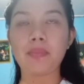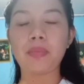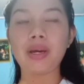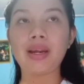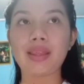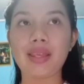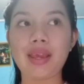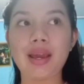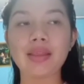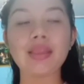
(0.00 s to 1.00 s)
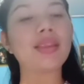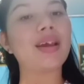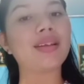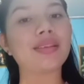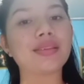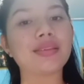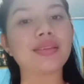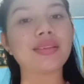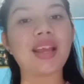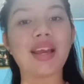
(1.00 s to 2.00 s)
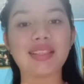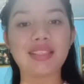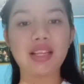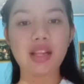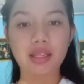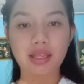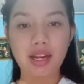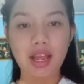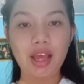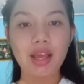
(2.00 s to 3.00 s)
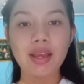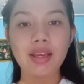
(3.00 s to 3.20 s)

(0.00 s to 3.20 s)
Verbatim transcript: pengertian dan hasil yang telah